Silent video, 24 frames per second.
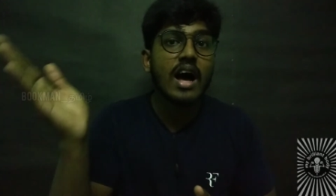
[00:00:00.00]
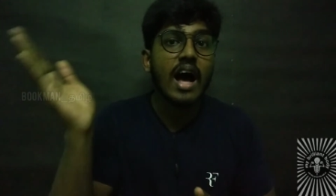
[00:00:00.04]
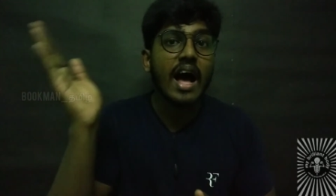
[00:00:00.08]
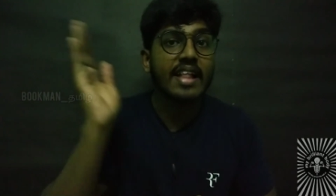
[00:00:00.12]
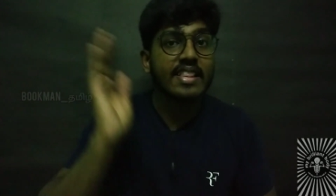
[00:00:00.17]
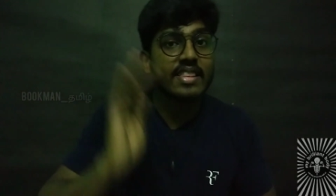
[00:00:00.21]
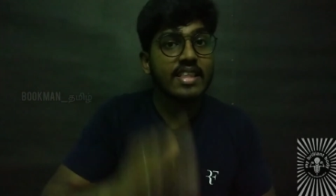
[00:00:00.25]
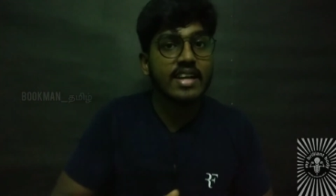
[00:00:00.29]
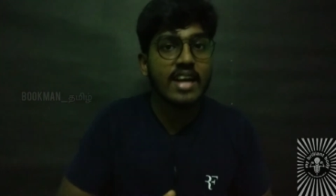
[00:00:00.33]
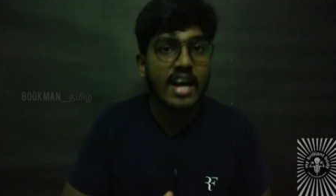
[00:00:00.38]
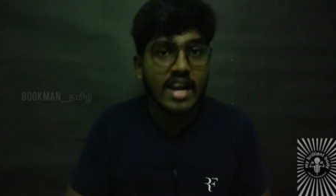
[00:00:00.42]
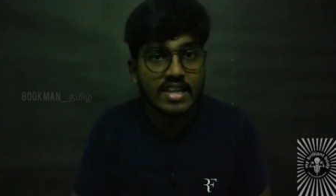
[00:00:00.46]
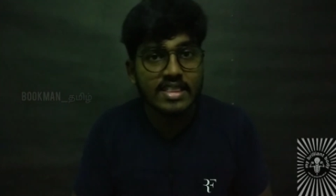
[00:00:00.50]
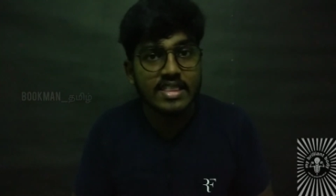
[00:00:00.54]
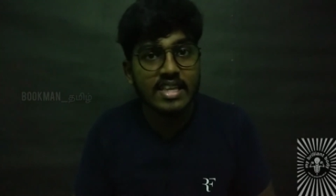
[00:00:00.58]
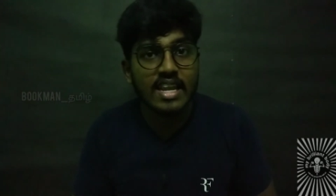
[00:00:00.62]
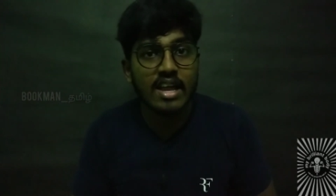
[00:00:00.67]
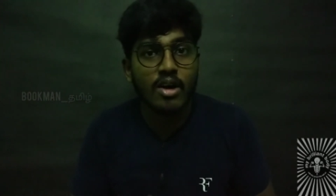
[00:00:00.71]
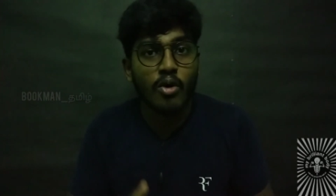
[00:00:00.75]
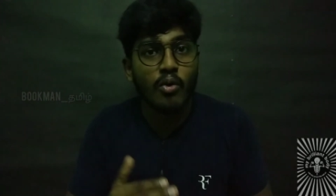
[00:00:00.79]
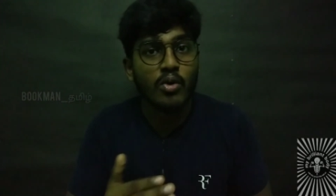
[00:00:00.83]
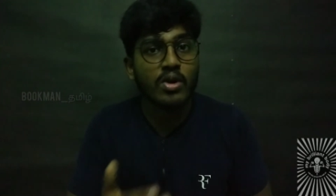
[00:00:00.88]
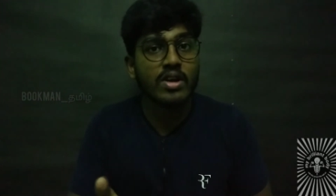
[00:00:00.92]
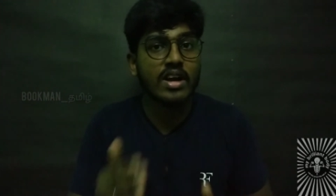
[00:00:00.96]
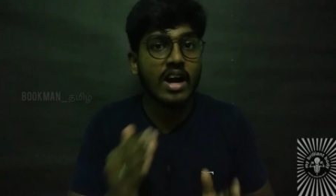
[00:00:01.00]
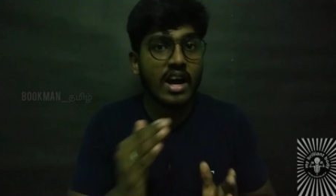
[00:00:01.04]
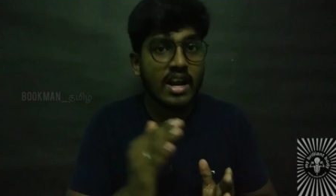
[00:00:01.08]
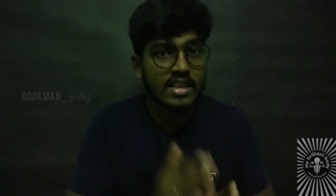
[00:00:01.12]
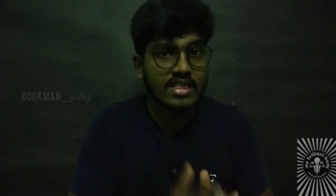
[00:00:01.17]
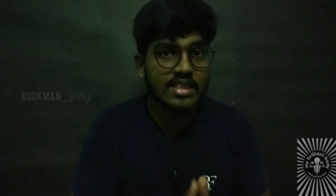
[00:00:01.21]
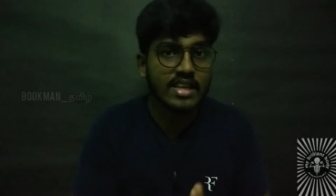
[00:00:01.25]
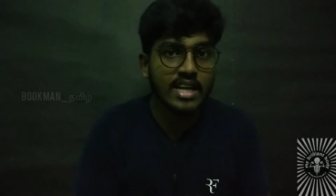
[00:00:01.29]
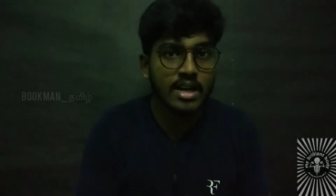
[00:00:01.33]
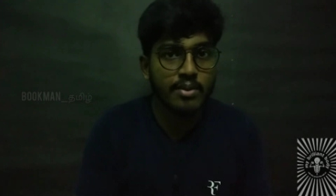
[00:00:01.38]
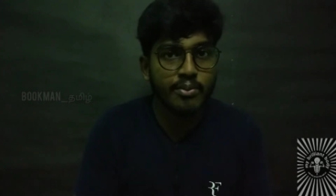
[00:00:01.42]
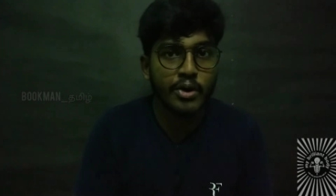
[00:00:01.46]
அந்த காலத்தில் ஒரு
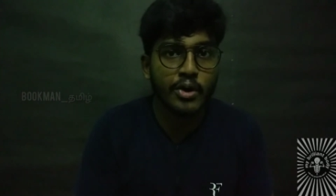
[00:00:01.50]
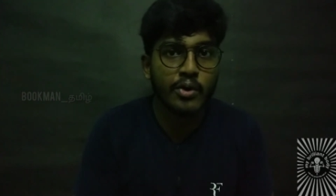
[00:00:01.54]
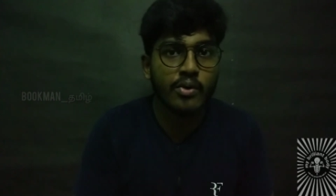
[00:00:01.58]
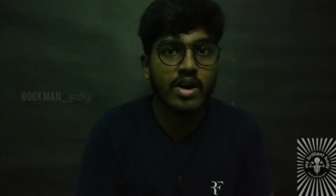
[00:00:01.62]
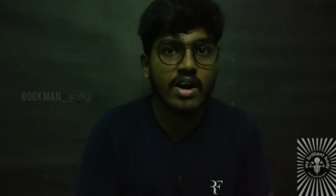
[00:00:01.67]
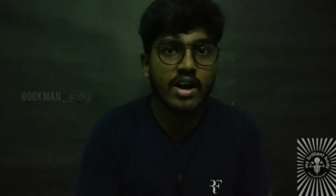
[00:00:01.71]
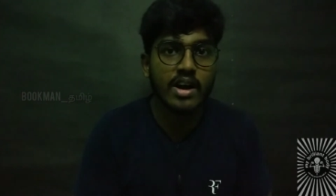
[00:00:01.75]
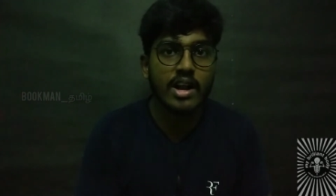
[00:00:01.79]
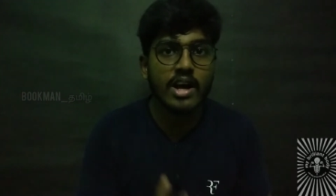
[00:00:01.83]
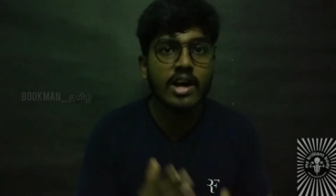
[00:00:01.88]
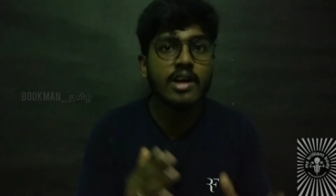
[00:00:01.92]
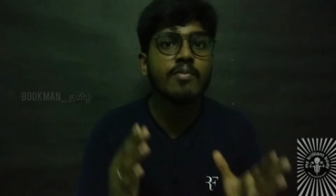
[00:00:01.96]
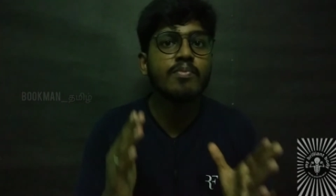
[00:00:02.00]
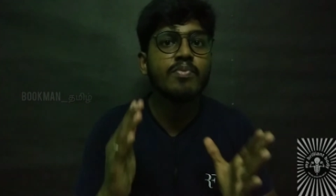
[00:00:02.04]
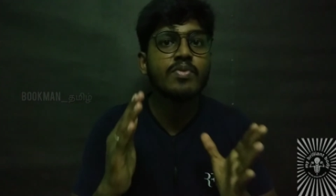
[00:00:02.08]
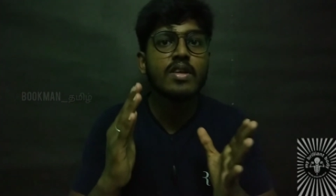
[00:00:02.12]
காலத்தில் என்ன பண்ணுவாங்கன்னா